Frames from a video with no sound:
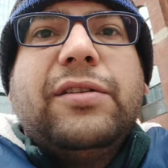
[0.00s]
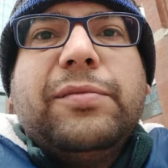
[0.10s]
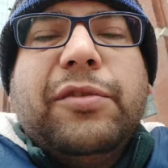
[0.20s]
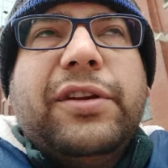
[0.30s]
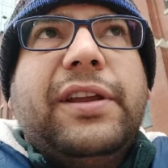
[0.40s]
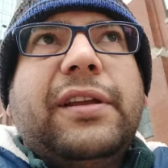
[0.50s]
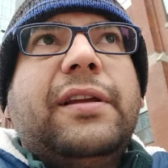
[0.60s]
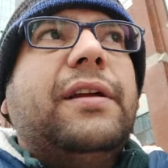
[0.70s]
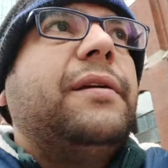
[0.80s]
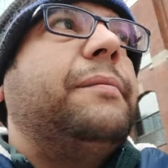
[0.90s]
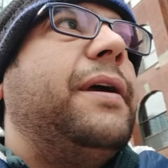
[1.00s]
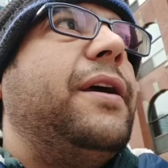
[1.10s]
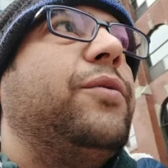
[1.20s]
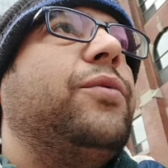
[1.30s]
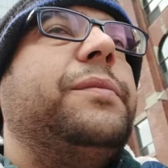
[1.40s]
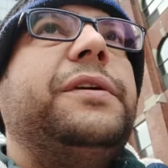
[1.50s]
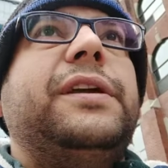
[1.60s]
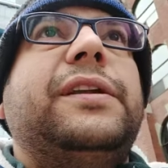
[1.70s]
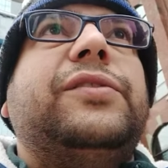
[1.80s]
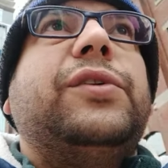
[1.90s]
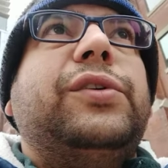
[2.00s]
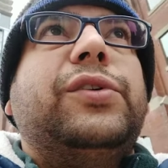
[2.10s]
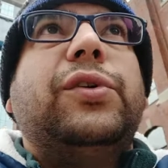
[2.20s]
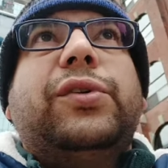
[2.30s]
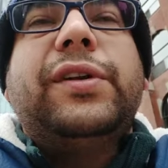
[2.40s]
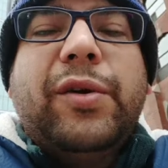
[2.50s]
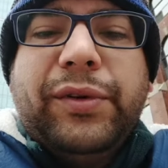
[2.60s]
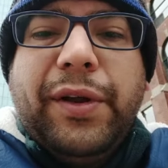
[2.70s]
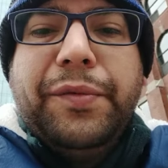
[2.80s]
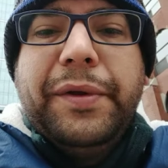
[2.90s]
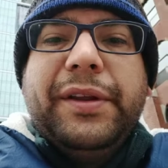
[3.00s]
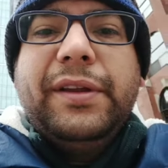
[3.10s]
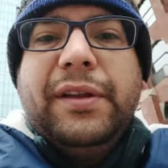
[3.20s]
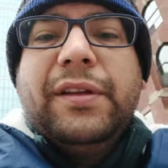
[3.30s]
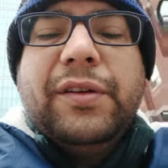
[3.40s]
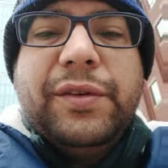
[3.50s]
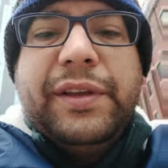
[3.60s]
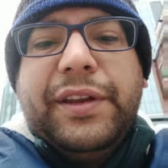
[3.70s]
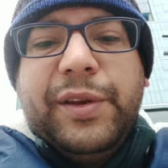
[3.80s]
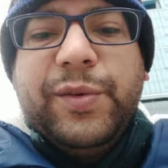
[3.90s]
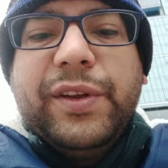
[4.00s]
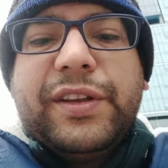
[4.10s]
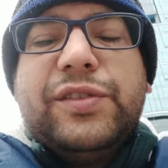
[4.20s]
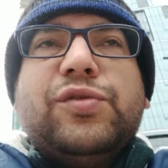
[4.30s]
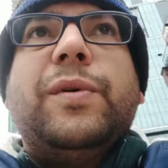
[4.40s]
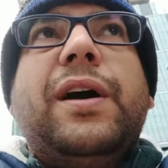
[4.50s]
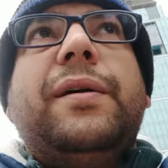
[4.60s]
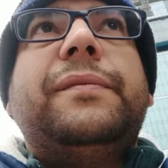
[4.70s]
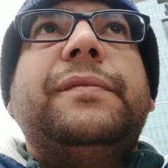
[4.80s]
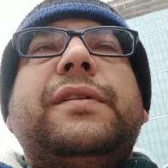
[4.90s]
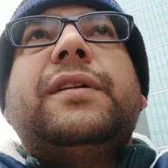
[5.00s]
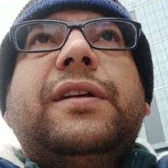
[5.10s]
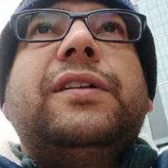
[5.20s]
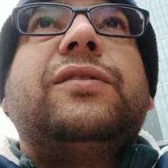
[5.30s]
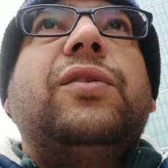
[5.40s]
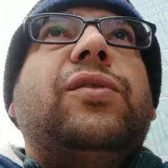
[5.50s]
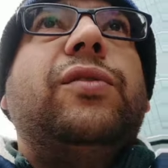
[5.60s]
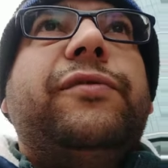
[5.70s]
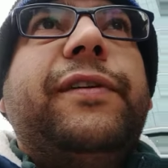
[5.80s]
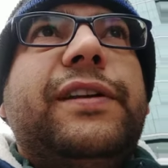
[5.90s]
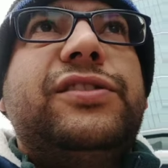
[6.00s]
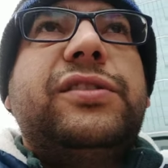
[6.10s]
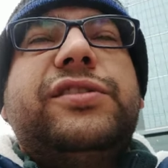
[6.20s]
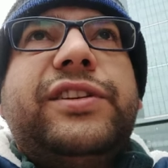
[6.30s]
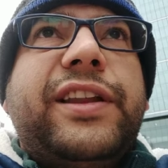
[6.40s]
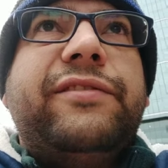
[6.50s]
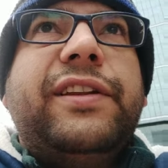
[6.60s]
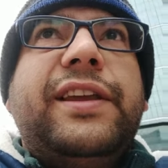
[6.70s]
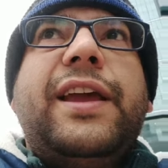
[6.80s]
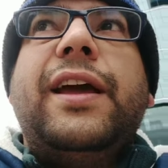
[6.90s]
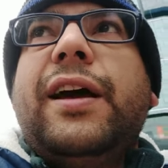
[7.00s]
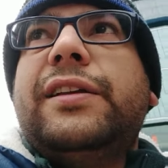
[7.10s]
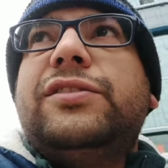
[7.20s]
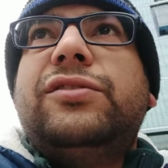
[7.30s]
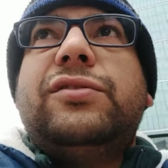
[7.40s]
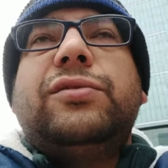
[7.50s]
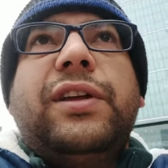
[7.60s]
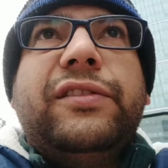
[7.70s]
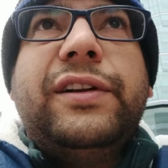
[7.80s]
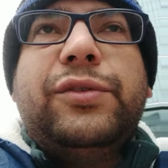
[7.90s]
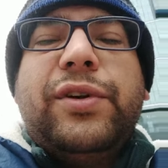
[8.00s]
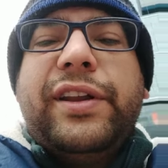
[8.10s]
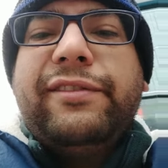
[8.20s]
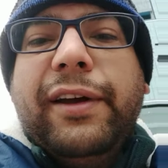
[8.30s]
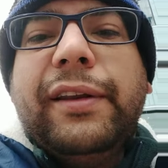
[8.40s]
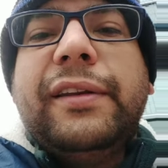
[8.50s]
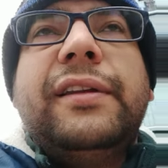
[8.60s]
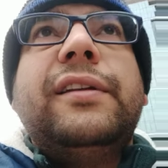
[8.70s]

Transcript: गुड मॉर्निंग मैं हूँ अभी टोरंटो डाउनटाउन में और ये न्यू ईयर की सुबह तो फर्स्ट जनवरी है आज 2021